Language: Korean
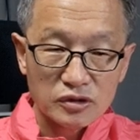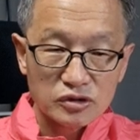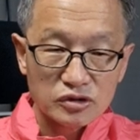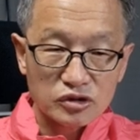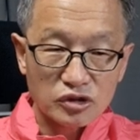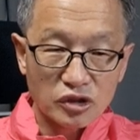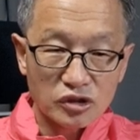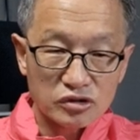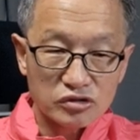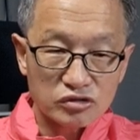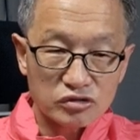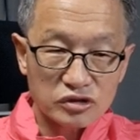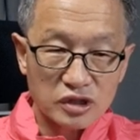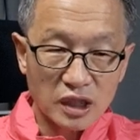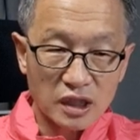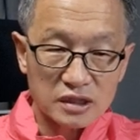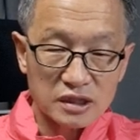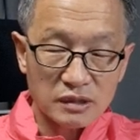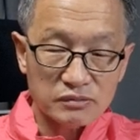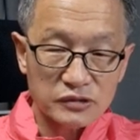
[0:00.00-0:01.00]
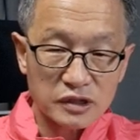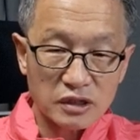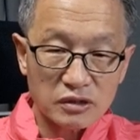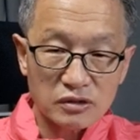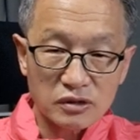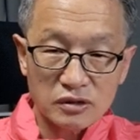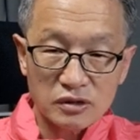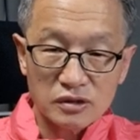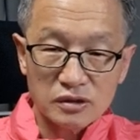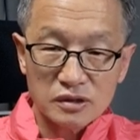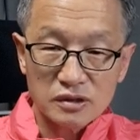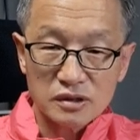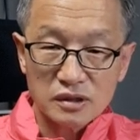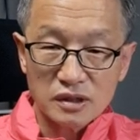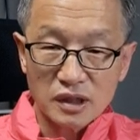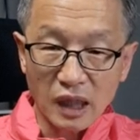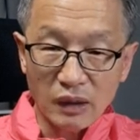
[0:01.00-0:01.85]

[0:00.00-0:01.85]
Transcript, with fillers: 제주 4.3 사건은